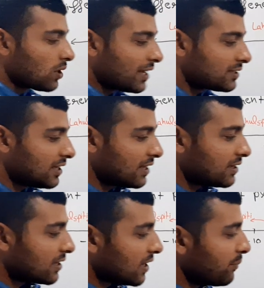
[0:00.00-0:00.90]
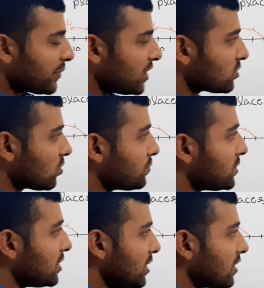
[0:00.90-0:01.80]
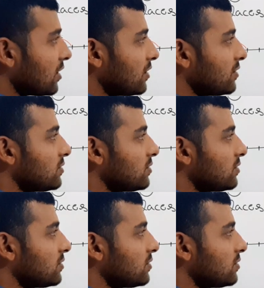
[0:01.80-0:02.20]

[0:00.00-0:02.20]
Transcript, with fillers: लेस देन द टेम्परेचर ऑफ श्रीनगर